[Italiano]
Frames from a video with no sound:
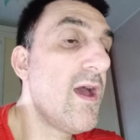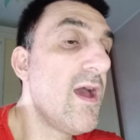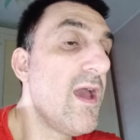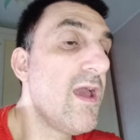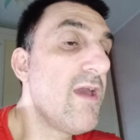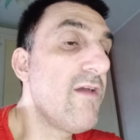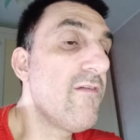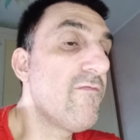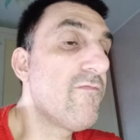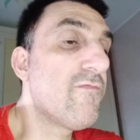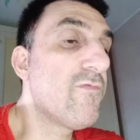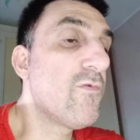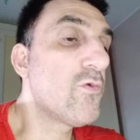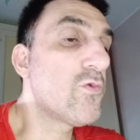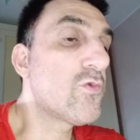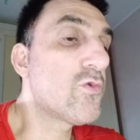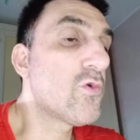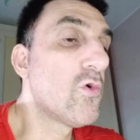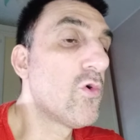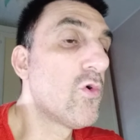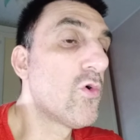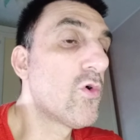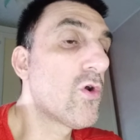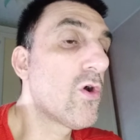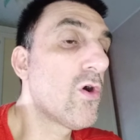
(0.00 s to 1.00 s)
e in
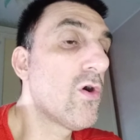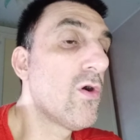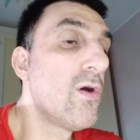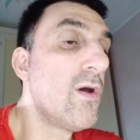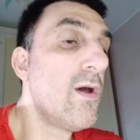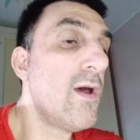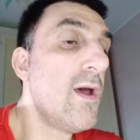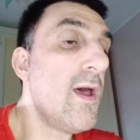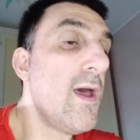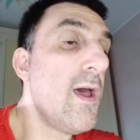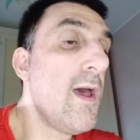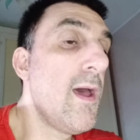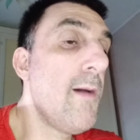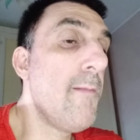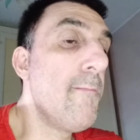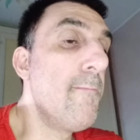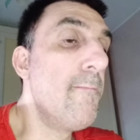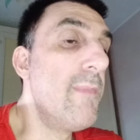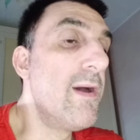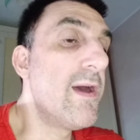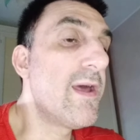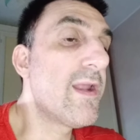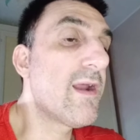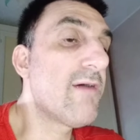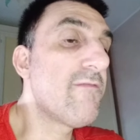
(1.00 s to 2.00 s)
futuro
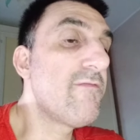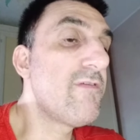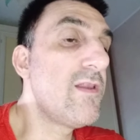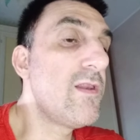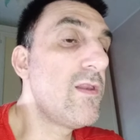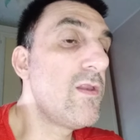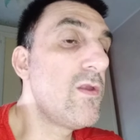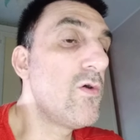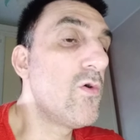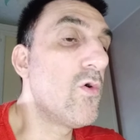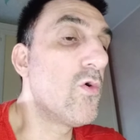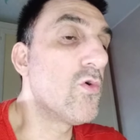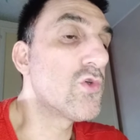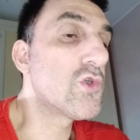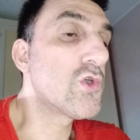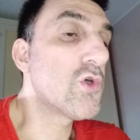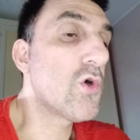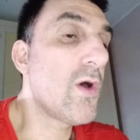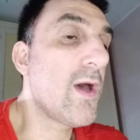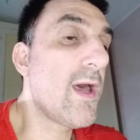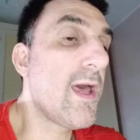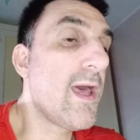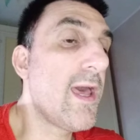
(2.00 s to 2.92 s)
meraviglioso